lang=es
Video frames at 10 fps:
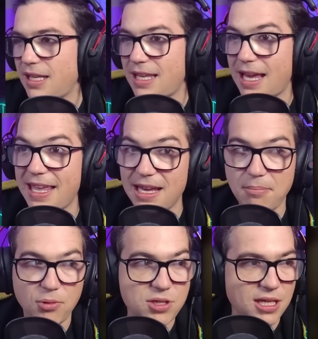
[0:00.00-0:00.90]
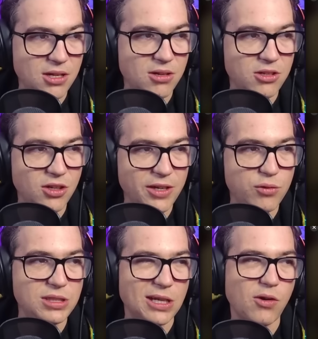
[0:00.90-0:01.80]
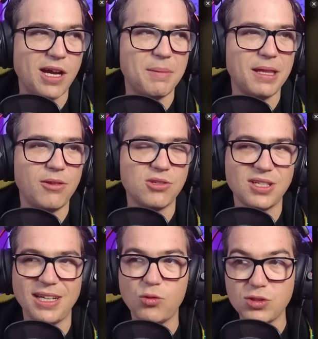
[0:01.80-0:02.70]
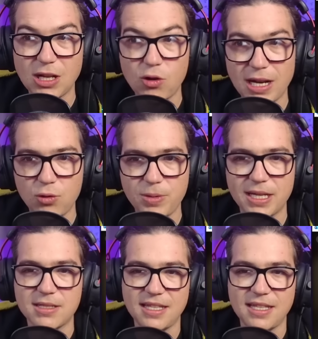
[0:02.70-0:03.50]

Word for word: Y a ella el puchero no le gusta con garbanzos, le gusta con alubias.